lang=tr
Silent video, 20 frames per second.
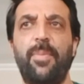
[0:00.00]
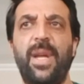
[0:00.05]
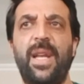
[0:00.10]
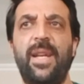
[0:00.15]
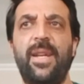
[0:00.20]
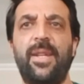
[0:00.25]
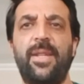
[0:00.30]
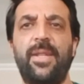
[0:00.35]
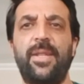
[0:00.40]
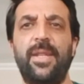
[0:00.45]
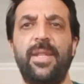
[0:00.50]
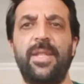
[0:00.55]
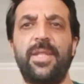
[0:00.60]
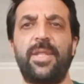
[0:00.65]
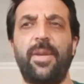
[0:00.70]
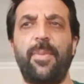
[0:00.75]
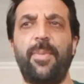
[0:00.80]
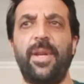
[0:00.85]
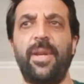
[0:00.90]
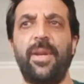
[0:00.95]

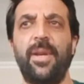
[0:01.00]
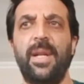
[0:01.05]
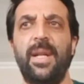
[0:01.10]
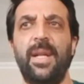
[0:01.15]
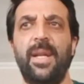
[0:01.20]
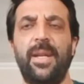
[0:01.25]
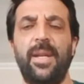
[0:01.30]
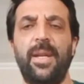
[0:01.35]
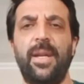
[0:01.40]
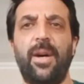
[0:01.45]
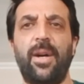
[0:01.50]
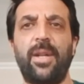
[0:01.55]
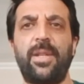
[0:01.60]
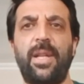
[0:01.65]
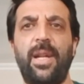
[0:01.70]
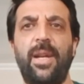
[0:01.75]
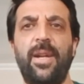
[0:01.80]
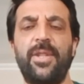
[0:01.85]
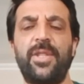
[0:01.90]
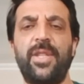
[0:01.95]
belirttiğiniz gibi e,
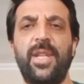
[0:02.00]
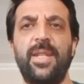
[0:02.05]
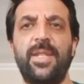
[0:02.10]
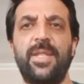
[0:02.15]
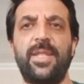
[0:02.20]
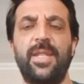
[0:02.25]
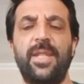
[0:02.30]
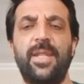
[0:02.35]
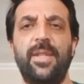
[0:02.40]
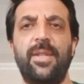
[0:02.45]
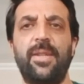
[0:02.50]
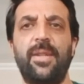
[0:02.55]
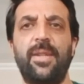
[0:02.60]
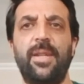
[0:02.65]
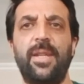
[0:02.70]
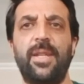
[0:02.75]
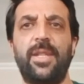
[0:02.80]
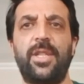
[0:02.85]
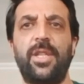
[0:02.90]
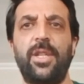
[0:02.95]
hatırlarsanız
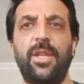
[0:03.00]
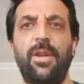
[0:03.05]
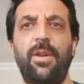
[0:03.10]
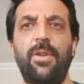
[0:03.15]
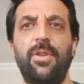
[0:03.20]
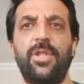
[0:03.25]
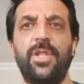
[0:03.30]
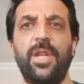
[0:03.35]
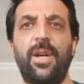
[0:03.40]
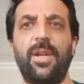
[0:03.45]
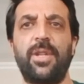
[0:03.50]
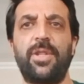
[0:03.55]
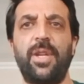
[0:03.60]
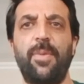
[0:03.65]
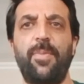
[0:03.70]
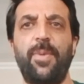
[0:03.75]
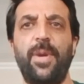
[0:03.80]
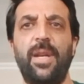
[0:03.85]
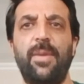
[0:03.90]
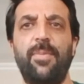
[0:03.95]
e, iki yıl önce
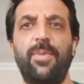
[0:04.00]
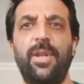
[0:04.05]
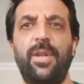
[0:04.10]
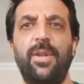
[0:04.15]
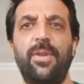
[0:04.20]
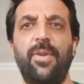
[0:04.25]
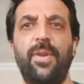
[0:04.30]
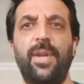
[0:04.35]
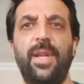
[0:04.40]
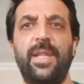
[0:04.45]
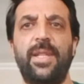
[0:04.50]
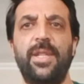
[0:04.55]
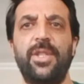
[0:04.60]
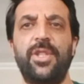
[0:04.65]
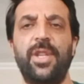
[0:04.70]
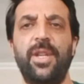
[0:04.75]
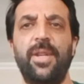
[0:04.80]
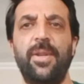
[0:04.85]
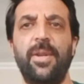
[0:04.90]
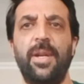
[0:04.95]
AKP'li bir
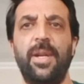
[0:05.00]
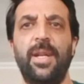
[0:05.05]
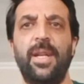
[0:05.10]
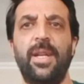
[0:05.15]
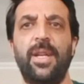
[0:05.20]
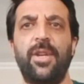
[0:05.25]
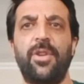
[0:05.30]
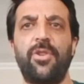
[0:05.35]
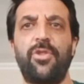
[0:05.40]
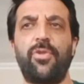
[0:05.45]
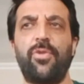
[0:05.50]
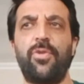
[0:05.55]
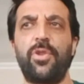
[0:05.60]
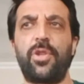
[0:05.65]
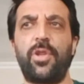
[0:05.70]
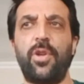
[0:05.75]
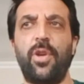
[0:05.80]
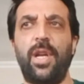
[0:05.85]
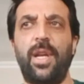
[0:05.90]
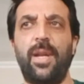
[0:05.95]
yönetici
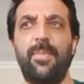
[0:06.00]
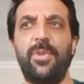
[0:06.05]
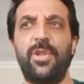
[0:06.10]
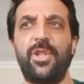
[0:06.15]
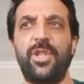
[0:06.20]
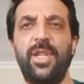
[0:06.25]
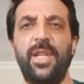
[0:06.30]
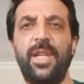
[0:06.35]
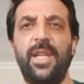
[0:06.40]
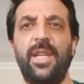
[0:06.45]
şunu söylemişti.